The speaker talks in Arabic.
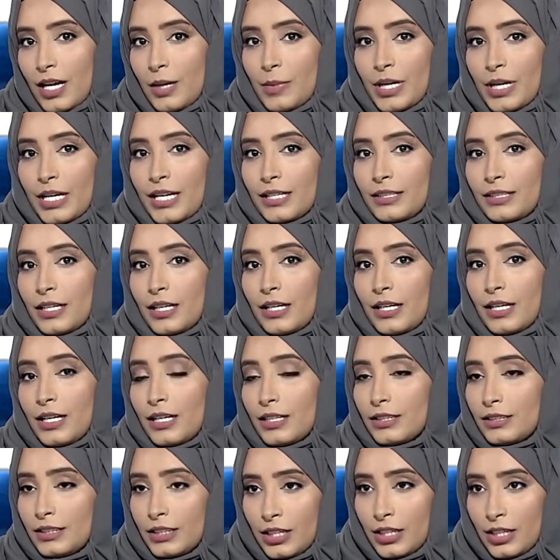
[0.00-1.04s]
أمانة
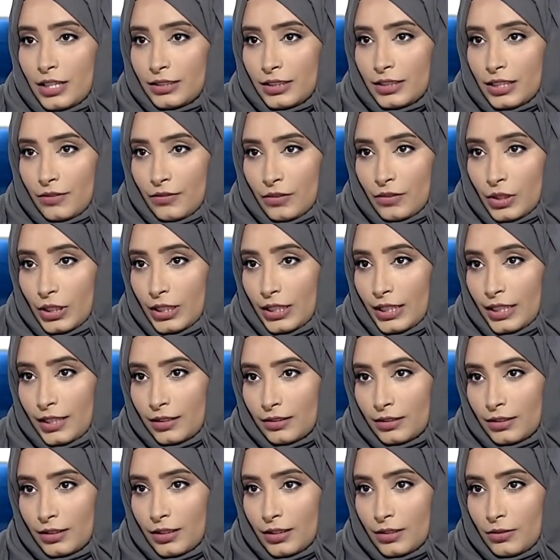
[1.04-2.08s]
لا دكاترة في
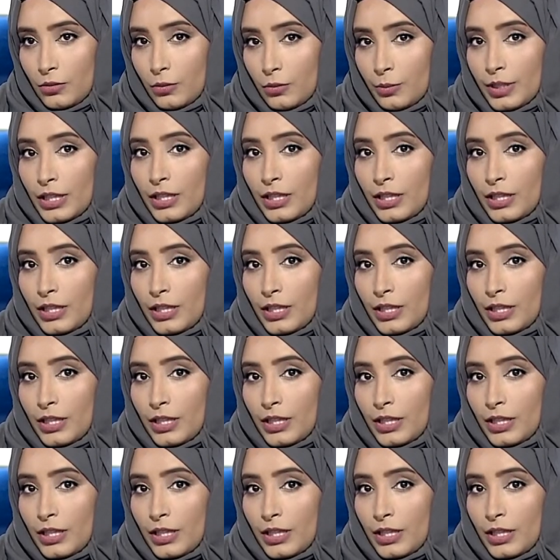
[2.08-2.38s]
كليتنا